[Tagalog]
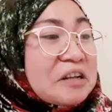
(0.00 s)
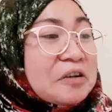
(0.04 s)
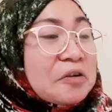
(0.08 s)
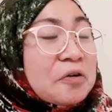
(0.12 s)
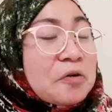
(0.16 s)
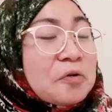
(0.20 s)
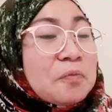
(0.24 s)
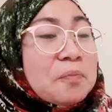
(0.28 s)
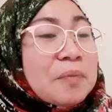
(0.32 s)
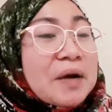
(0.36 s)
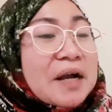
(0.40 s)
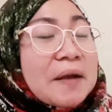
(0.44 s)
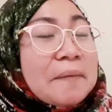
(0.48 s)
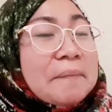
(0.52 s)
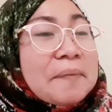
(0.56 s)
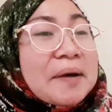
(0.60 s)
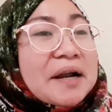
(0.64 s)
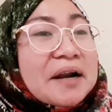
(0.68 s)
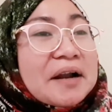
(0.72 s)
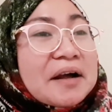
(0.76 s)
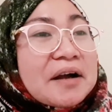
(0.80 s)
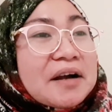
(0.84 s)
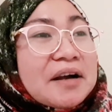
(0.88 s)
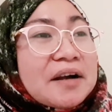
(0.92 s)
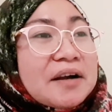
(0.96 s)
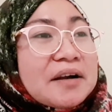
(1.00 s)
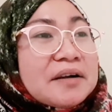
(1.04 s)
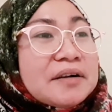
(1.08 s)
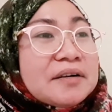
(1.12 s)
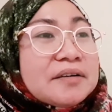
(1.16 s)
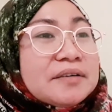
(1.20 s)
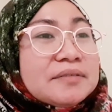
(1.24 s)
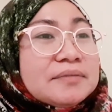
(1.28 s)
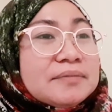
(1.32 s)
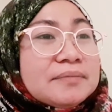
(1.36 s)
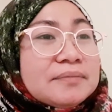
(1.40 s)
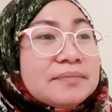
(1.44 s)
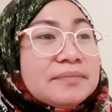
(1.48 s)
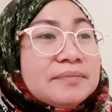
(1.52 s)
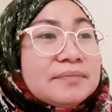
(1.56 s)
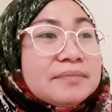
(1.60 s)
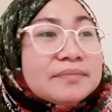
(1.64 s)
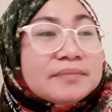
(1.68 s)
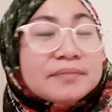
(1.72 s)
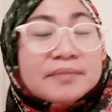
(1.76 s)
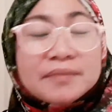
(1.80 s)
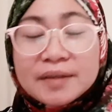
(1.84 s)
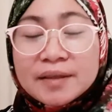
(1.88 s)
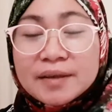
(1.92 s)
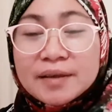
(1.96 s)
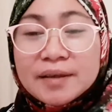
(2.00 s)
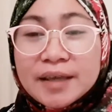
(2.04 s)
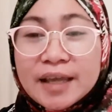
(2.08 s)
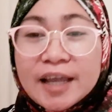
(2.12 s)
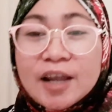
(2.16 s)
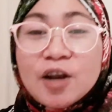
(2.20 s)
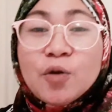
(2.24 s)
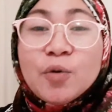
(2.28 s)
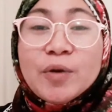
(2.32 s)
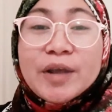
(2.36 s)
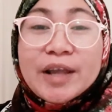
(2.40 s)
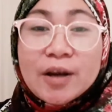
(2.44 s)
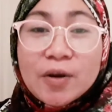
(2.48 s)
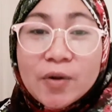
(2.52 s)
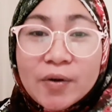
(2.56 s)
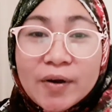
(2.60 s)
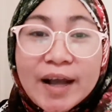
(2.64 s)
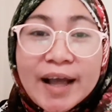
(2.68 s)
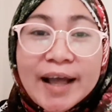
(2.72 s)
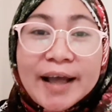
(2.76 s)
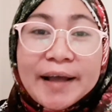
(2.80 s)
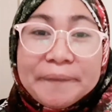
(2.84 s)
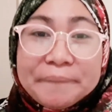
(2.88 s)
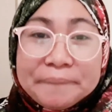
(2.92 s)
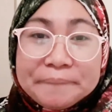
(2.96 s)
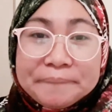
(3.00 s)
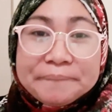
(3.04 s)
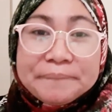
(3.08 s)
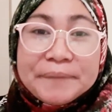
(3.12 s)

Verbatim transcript: kung baga parang Iloilo nga,